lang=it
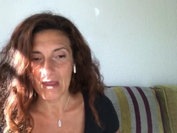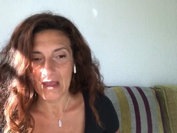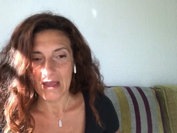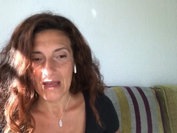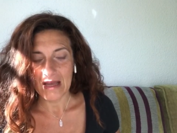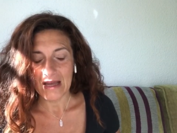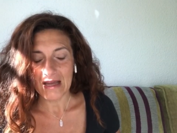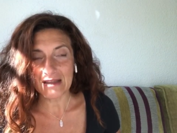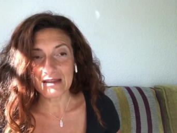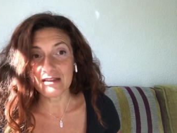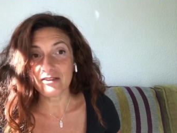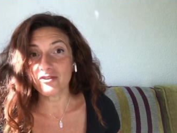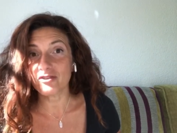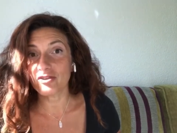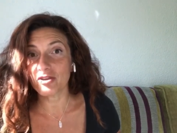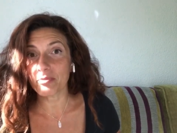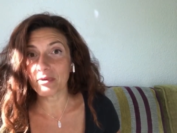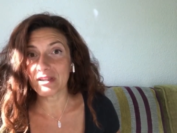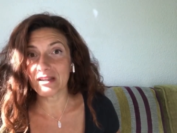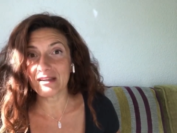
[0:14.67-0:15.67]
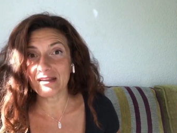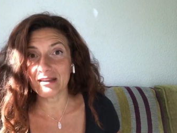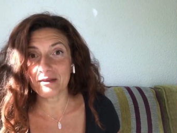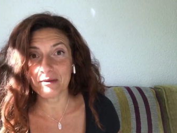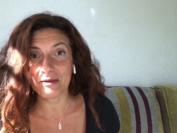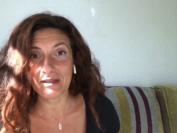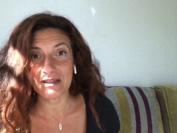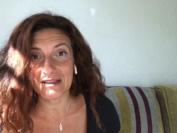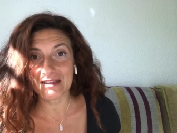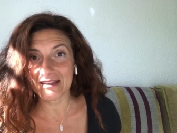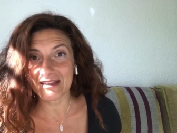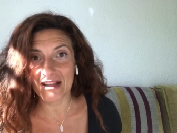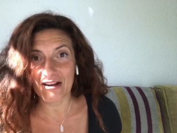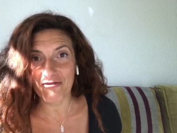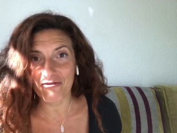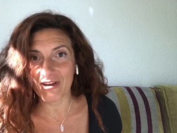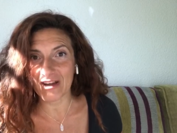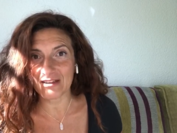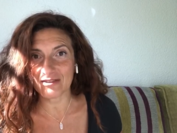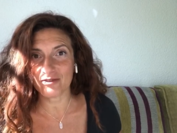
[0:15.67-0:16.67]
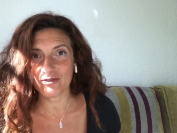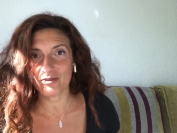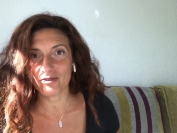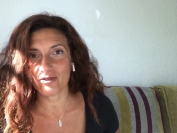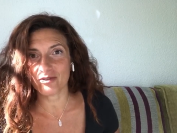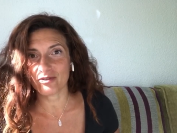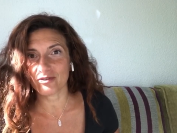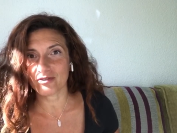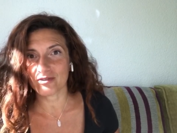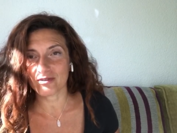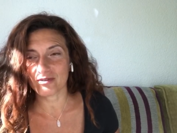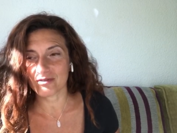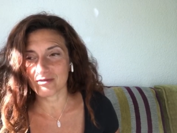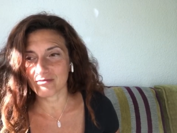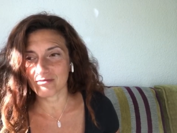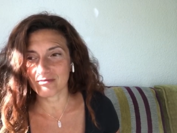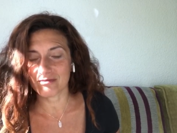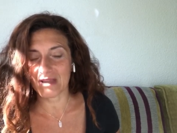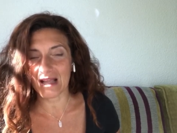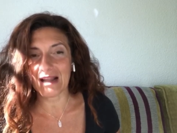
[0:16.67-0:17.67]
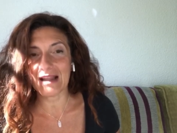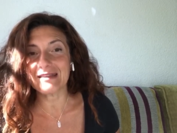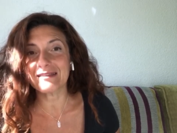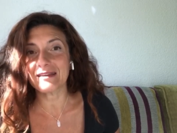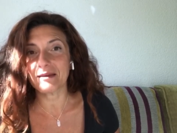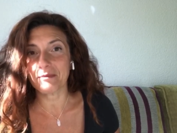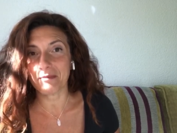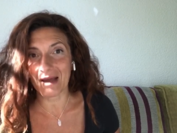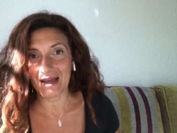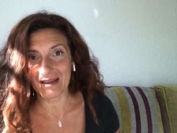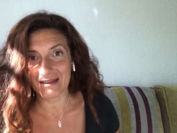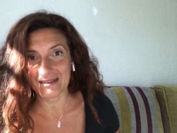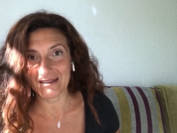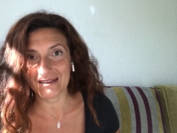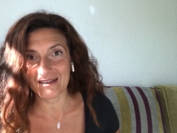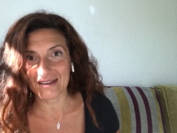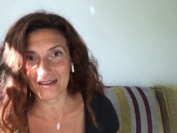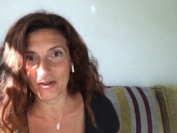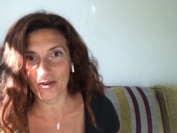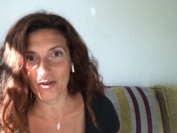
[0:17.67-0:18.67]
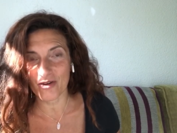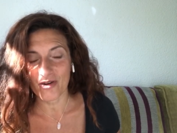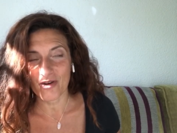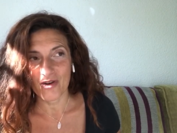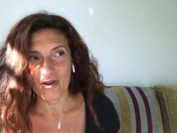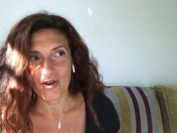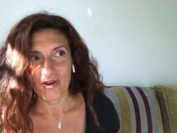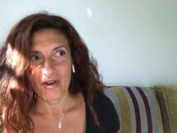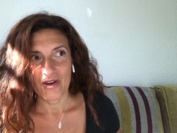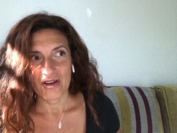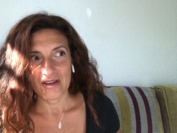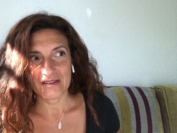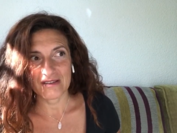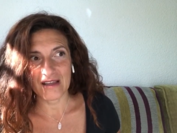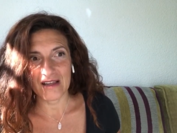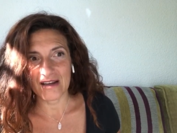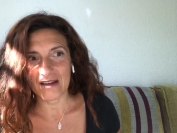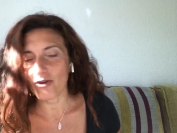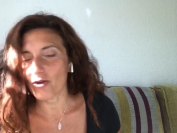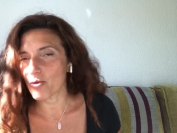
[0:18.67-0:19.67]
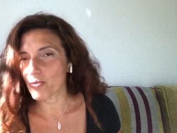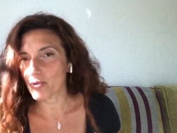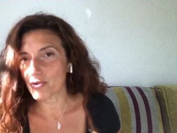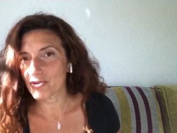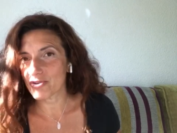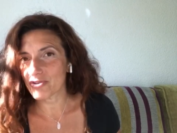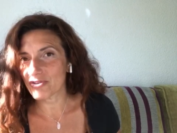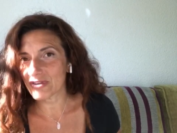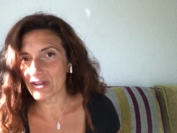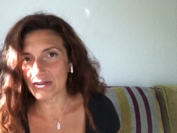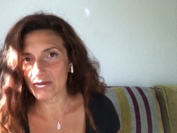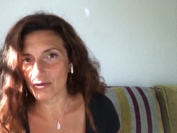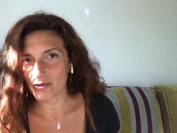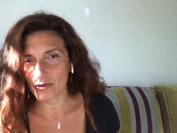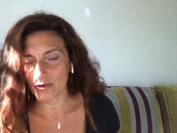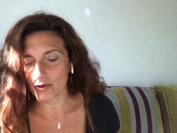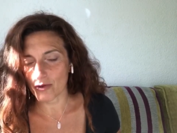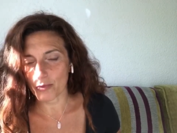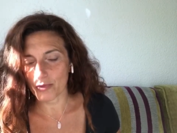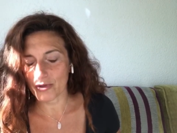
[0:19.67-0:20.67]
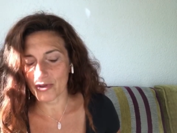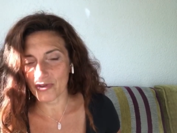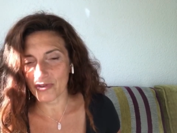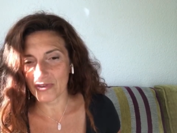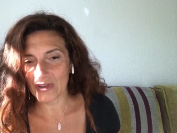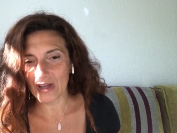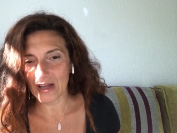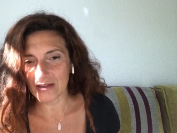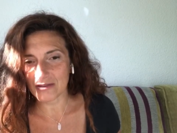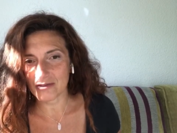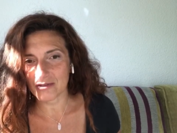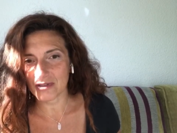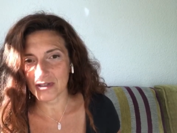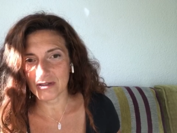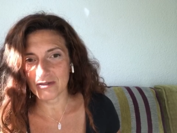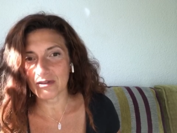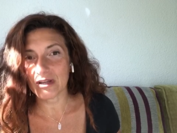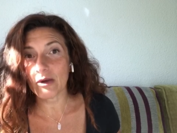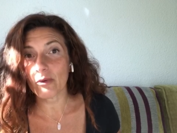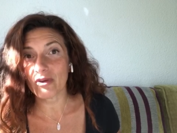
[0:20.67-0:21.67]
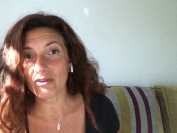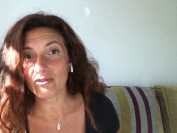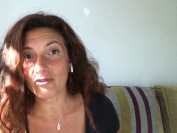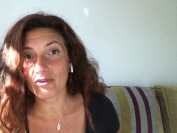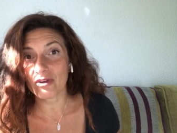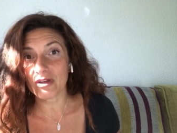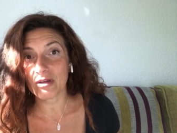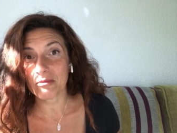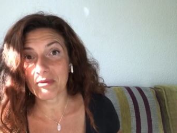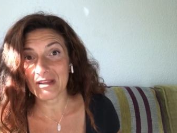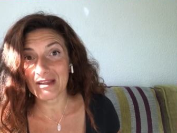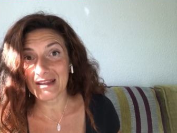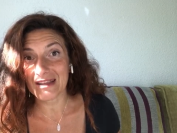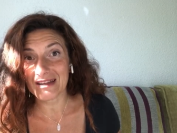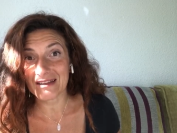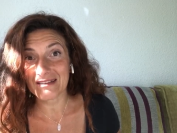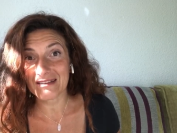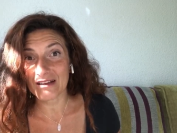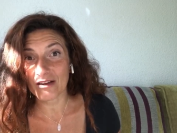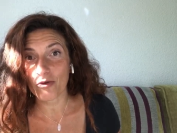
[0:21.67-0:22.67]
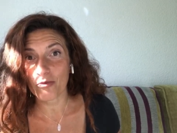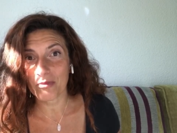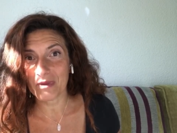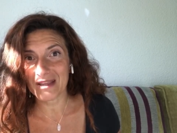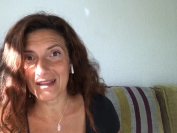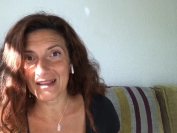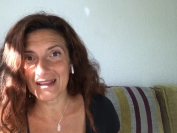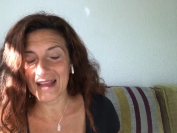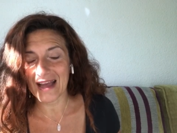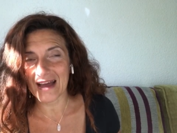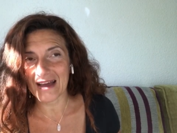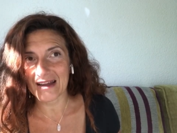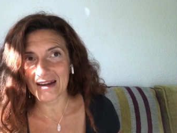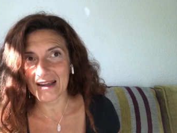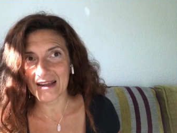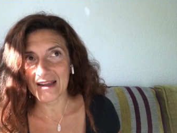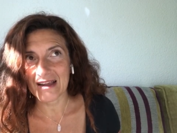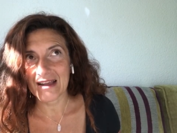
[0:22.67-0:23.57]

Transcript: Adesso indipendentemente dal fatto, dalla tematica no? del colpo di Stato o non colpo di Stato, che non è questo che mi interessa commentare,